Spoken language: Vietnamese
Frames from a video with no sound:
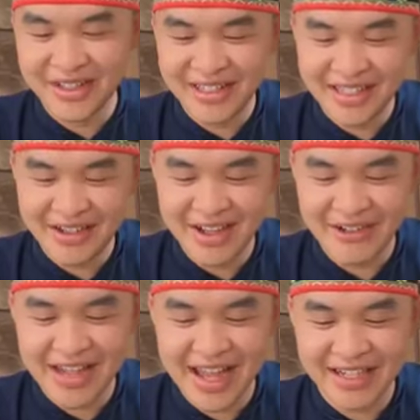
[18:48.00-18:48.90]
Ôi, gì nó
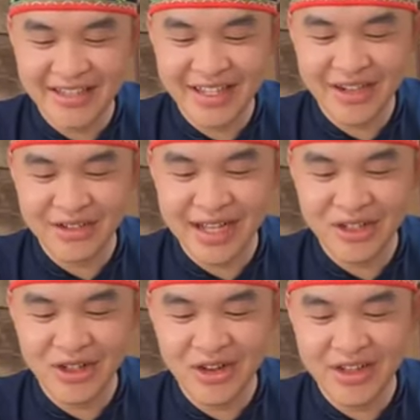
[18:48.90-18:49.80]
hao đà khởi hao
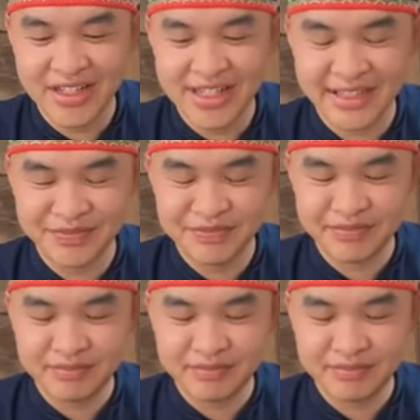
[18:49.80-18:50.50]
đà nói nói gì vậy